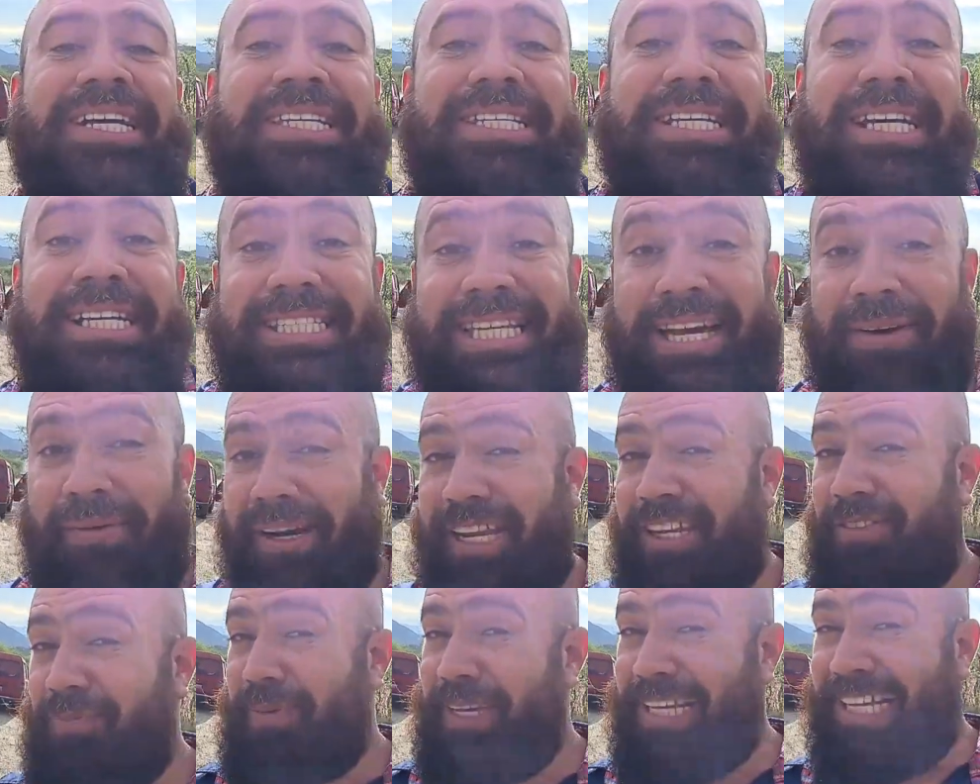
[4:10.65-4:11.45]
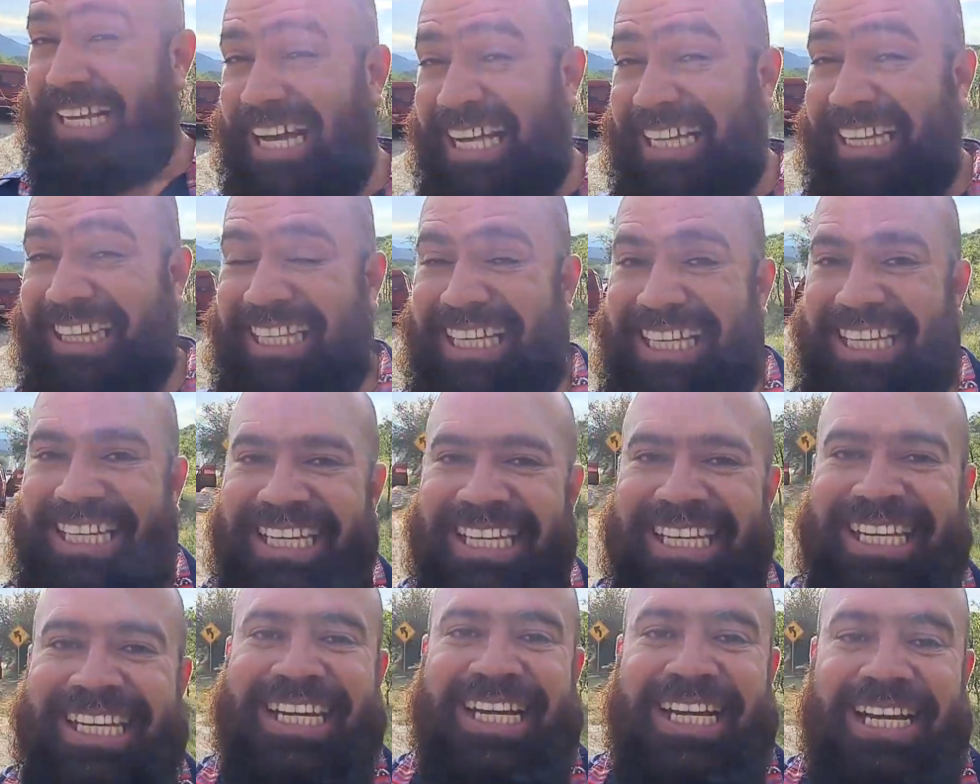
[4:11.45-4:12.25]
Si el sabor es picante,
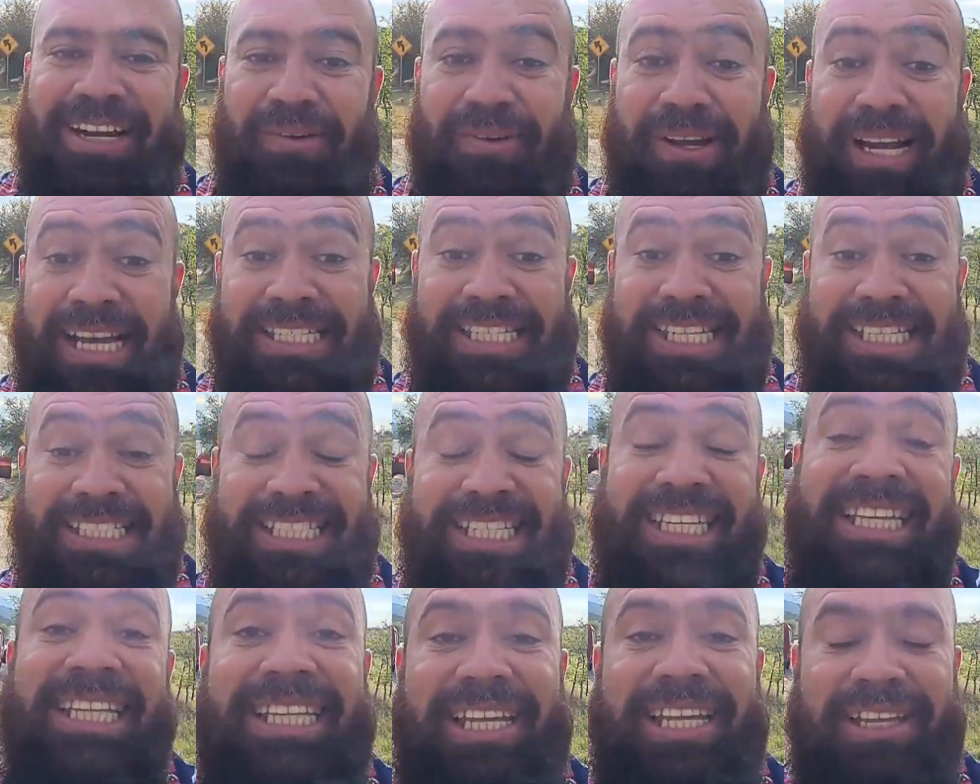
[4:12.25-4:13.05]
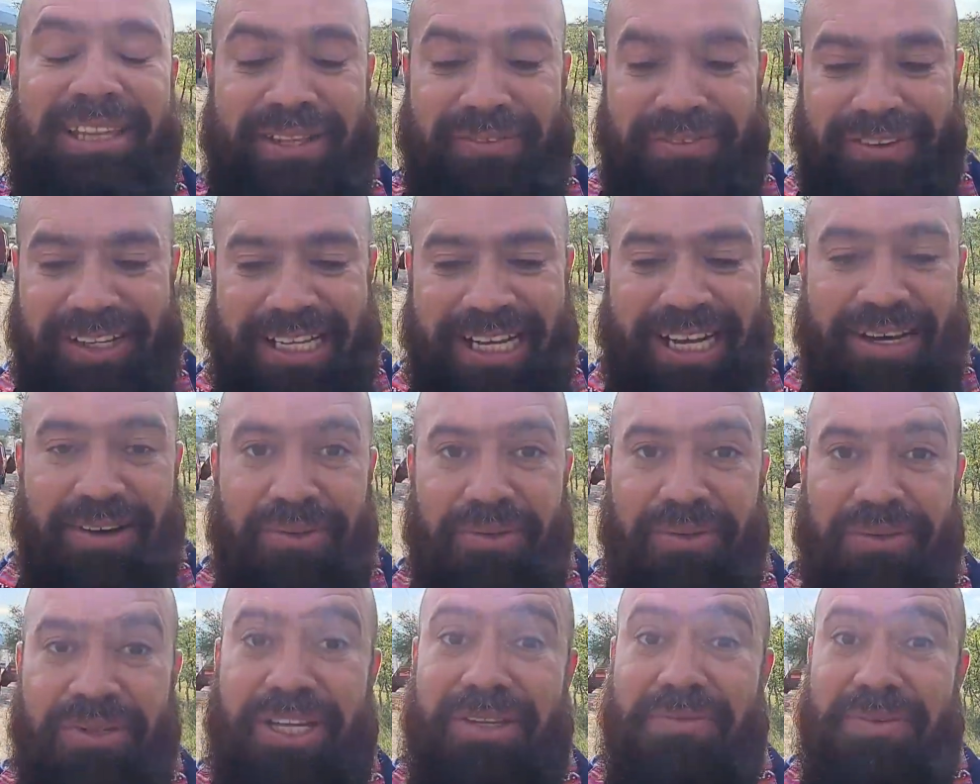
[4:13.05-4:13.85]
lo que hace es intensificarlo.
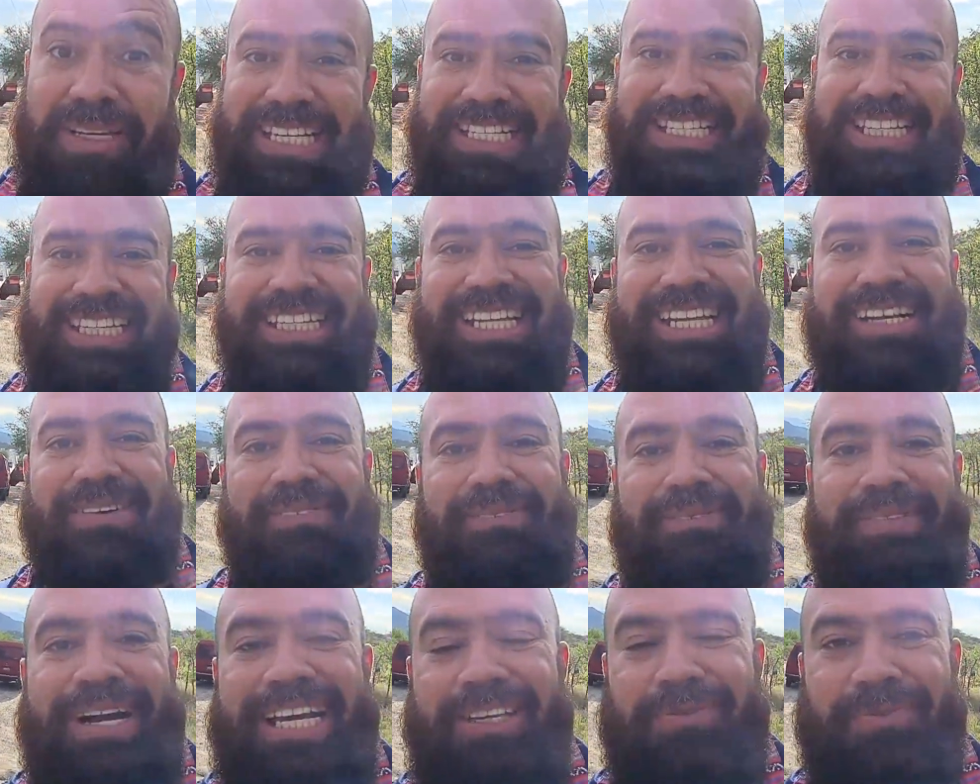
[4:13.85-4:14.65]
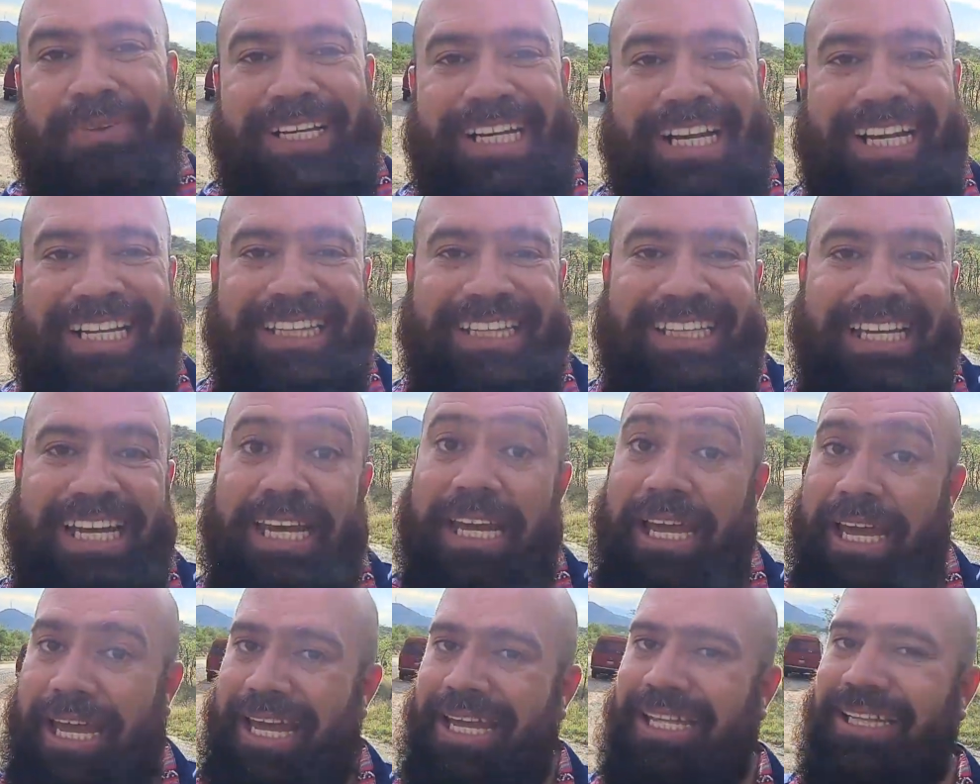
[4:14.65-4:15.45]
Entonces vas a sentir más picante,
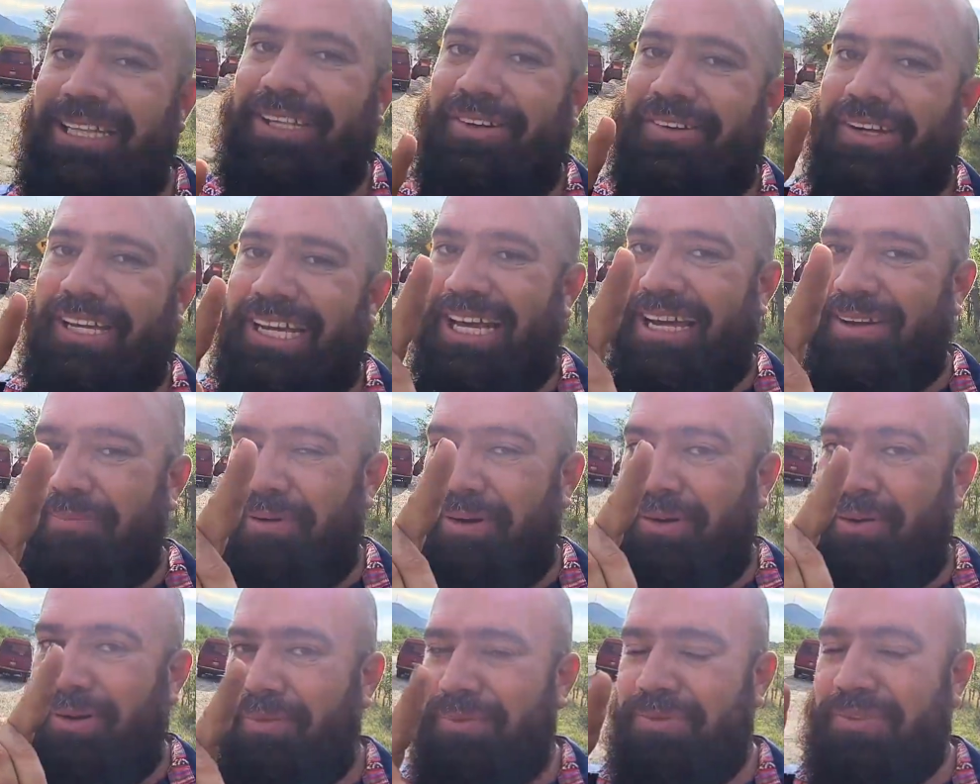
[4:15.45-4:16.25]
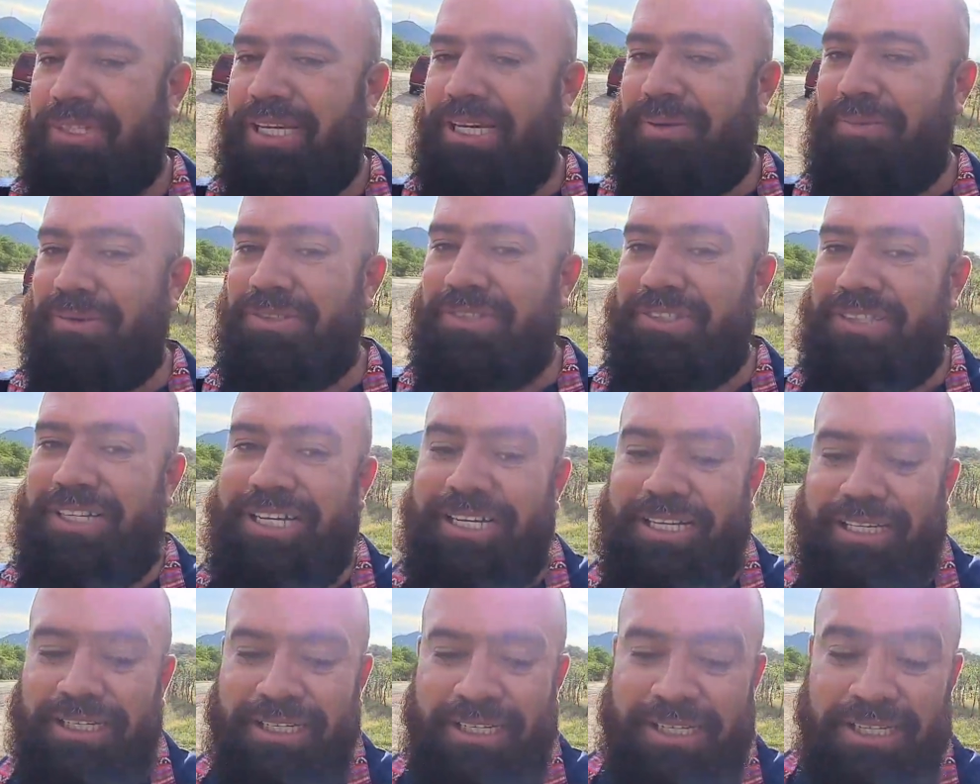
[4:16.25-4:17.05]
en teoría, pero vamos a
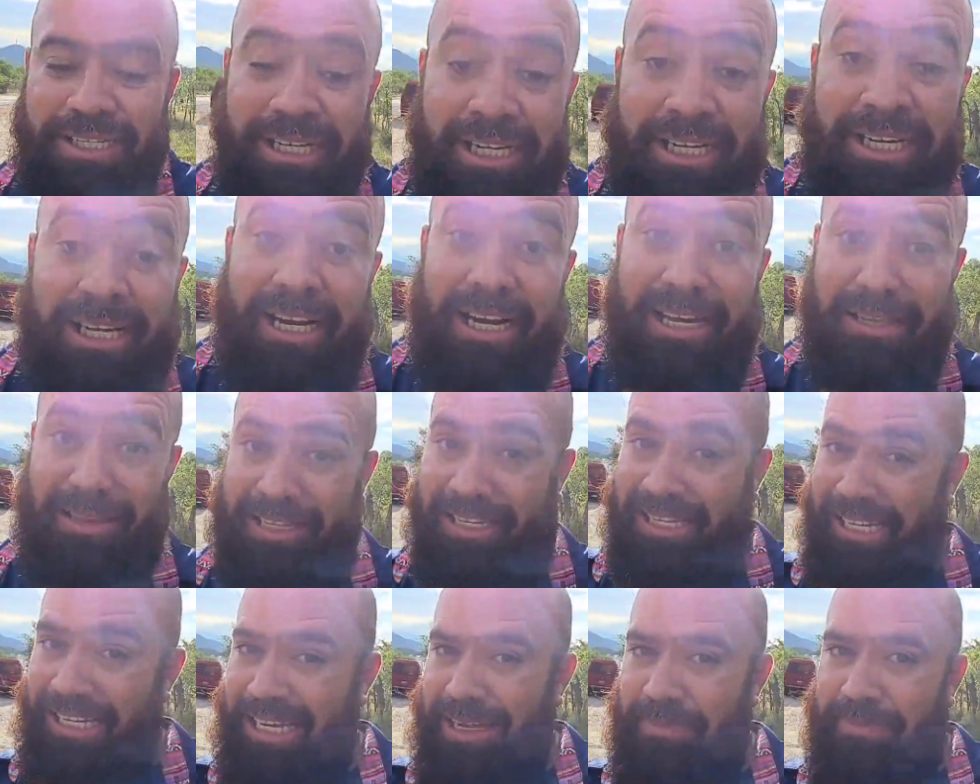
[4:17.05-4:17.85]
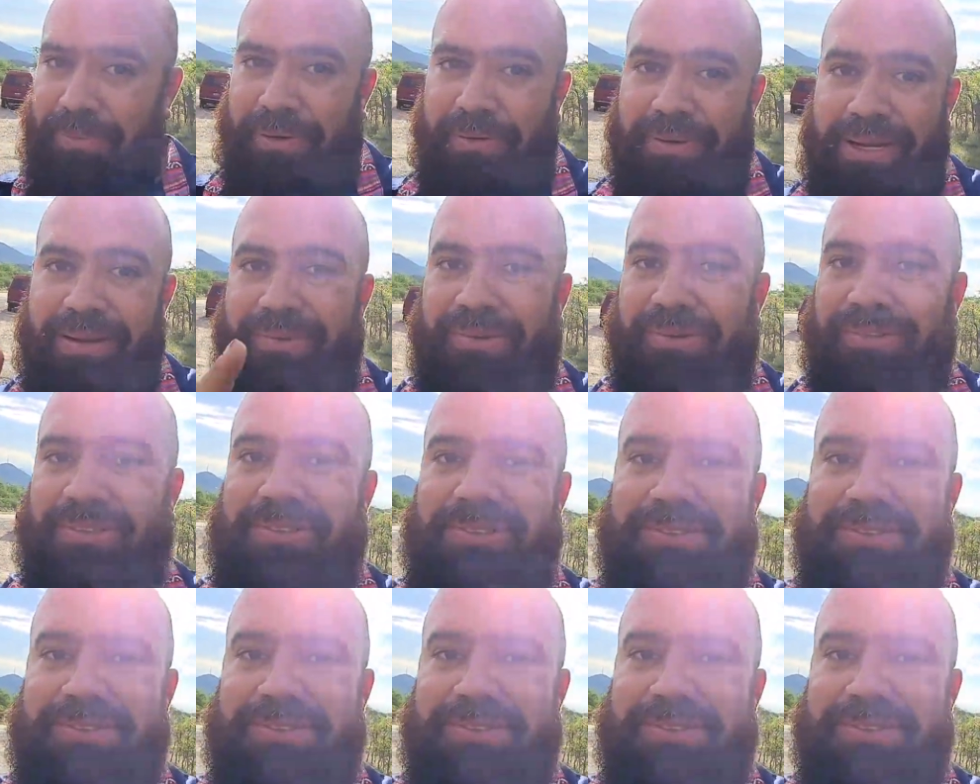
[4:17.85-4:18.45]
demostrar hasta que la probemos.